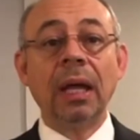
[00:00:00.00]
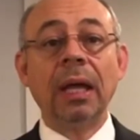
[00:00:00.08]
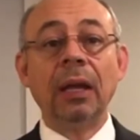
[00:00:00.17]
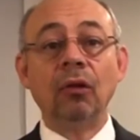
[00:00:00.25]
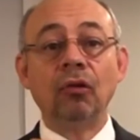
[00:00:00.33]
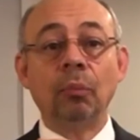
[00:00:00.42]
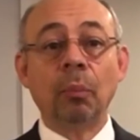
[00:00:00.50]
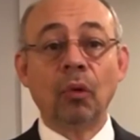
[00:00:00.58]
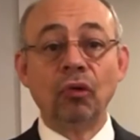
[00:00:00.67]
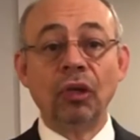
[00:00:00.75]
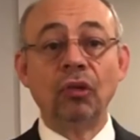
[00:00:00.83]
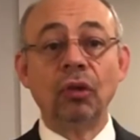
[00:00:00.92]
en los
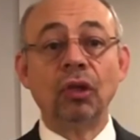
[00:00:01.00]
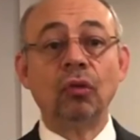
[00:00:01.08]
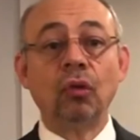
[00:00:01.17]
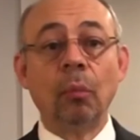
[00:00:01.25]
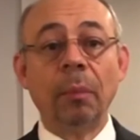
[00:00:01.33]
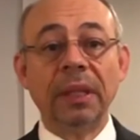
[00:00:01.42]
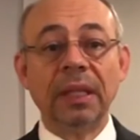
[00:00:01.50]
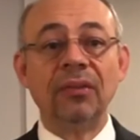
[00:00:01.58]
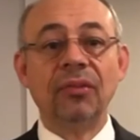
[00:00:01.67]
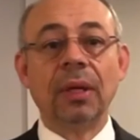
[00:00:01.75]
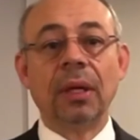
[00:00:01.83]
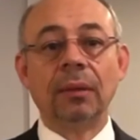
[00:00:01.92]
procesos de su
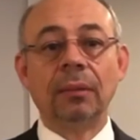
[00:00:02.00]
competencia.